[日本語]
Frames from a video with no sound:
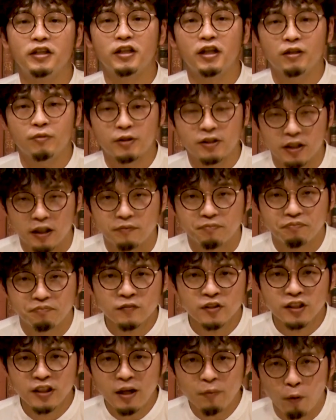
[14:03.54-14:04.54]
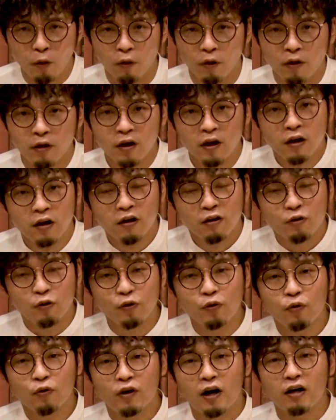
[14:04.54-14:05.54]
ていただきました。でも
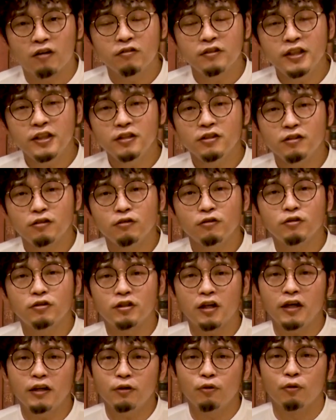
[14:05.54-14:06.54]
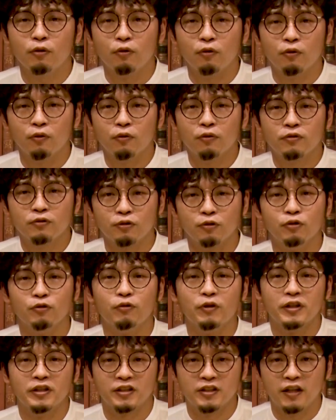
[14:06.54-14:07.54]
この確認する作業という
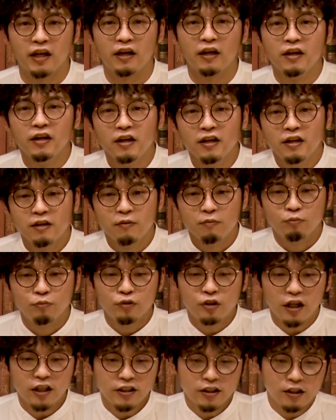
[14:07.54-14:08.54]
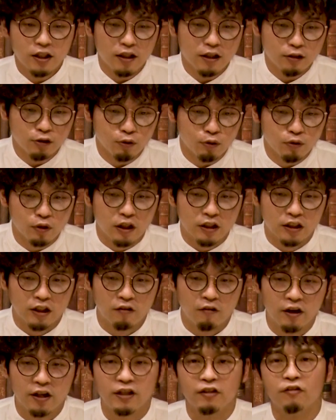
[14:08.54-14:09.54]
のはですね、昔からそうだっ
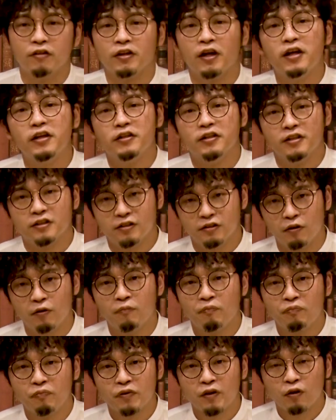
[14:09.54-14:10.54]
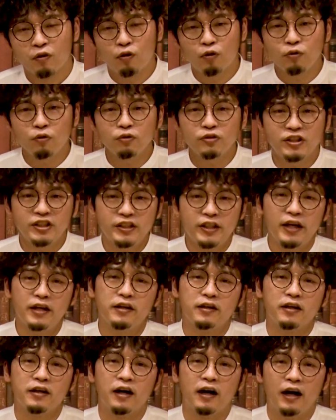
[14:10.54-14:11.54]
たわけではないんですよ。この事
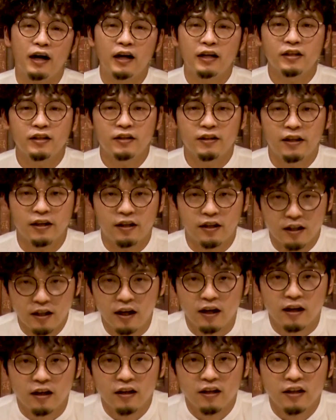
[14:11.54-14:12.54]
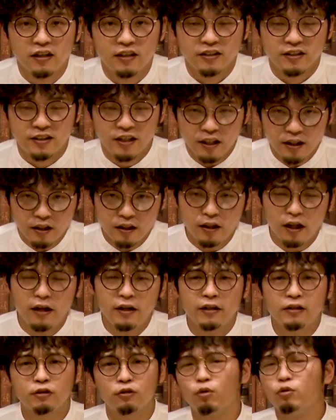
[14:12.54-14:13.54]
件があってから絶
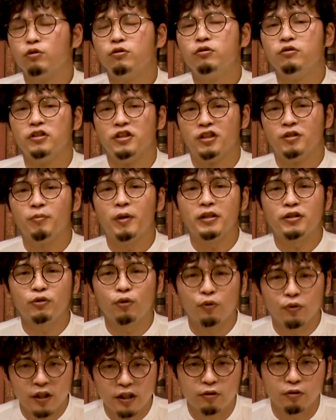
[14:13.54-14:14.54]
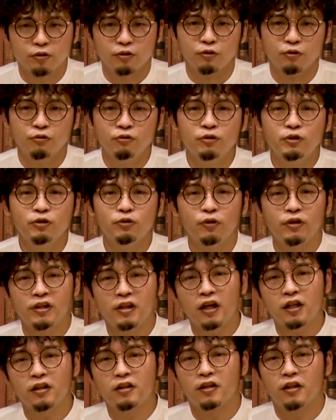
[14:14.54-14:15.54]
対にそういうふうにしましょうねという運用に
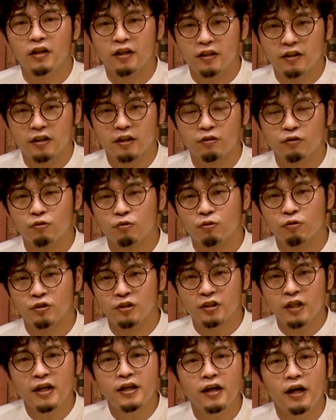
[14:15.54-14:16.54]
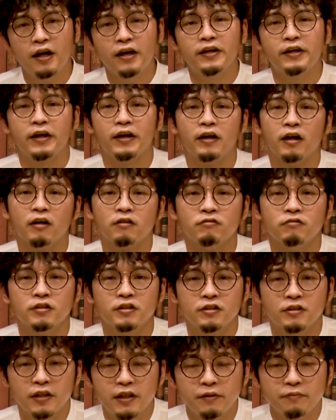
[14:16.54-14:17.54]
なっていったという、この時代背景があるん
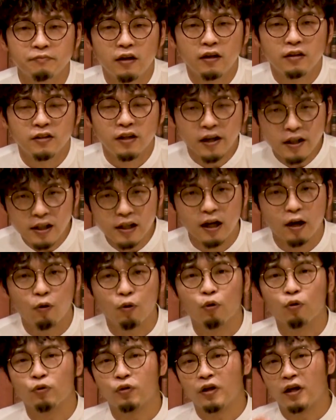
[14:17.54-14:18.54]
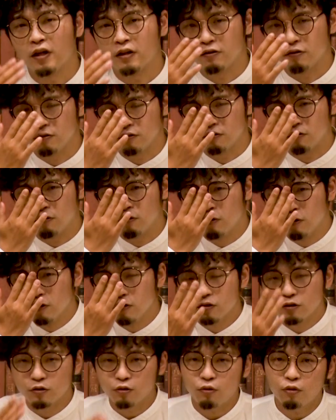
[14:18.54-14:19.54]
ですね。何が起こったかというと、
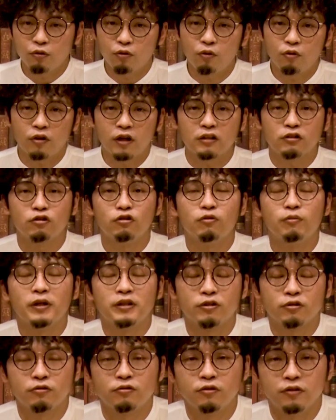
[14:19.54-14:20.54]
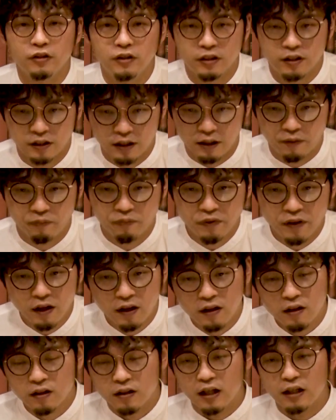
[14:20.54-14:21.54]
そこの火葬場職員さん、
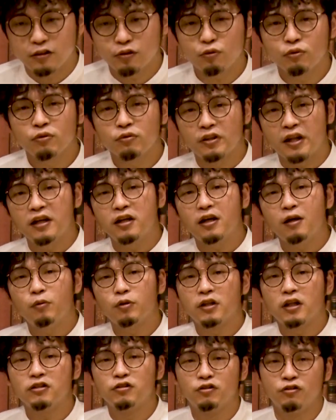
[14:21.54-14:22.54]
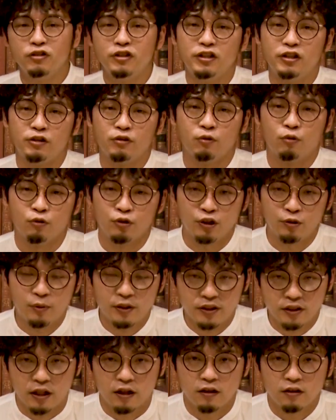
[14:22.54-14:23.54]
火葬の点火ボタンスイッチを押し
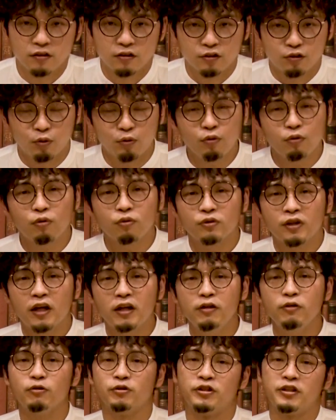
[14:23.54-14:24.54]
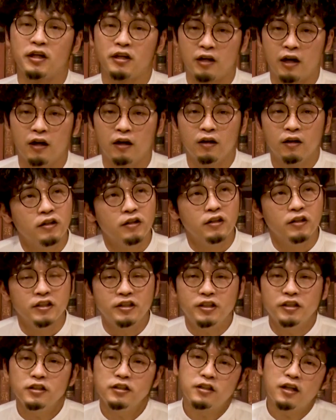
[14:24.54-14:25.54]
ました。その後何をしたか、
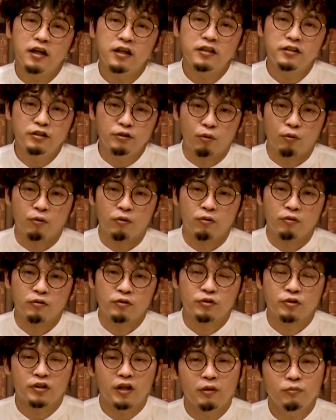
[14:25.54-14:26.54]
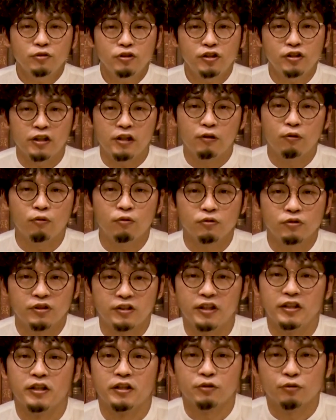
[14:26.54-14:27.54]
1時間以上草むしりを
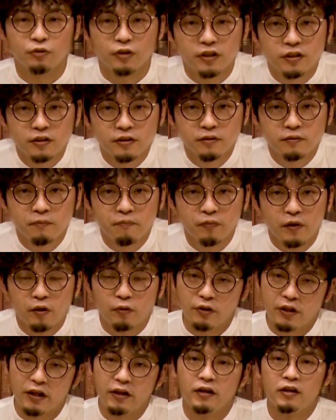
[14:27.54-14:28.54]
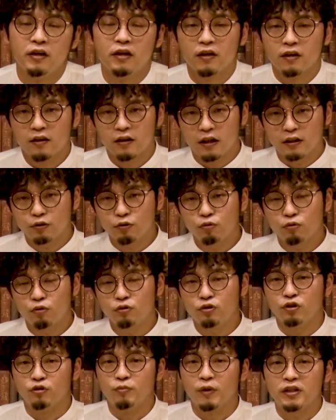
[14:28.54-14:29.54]
していたそうです。なので火葬
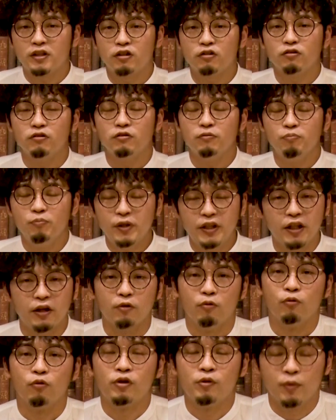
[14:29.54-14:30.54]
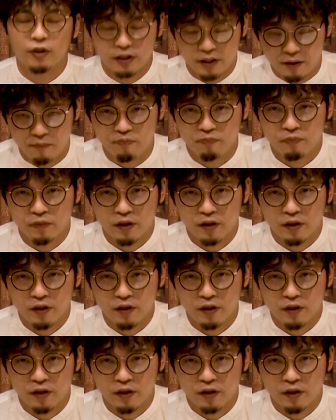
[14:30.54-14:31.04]
途中全く見ておりません。